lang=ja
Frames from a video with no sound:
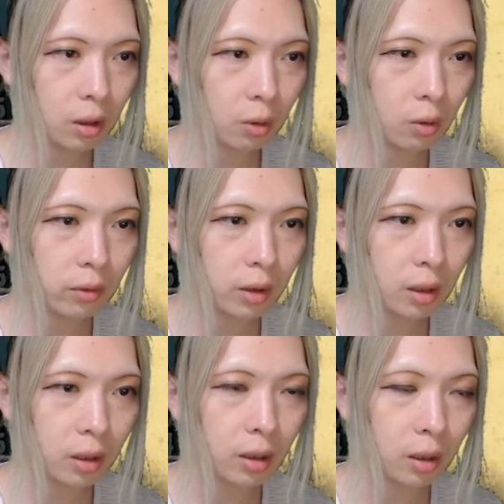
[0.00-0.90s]
これはあ
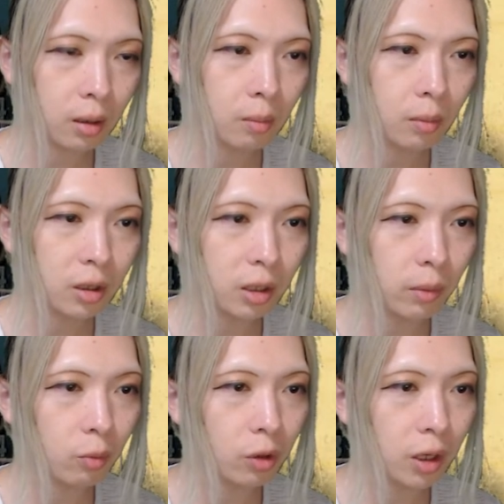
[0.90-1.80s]
れか。待ってれば
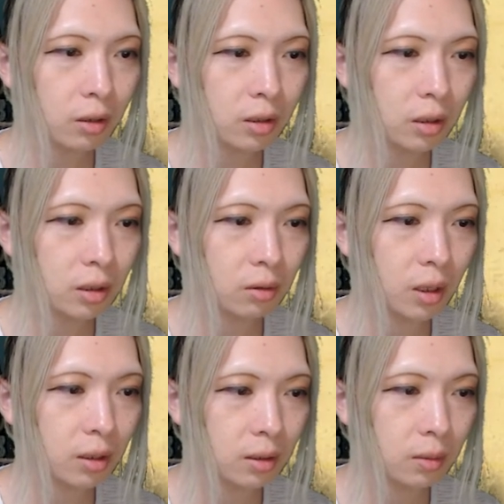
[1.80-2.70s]
もらえるシリーズのや
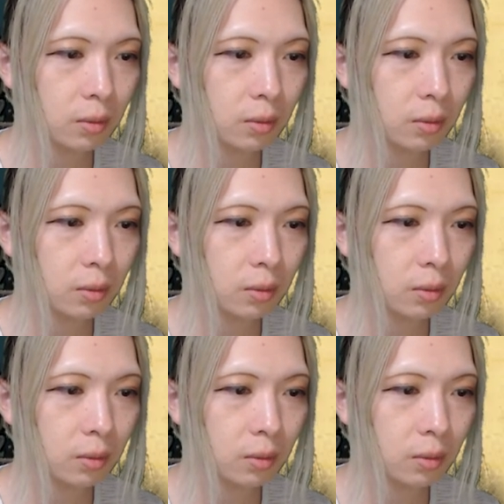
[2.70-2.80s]
つ。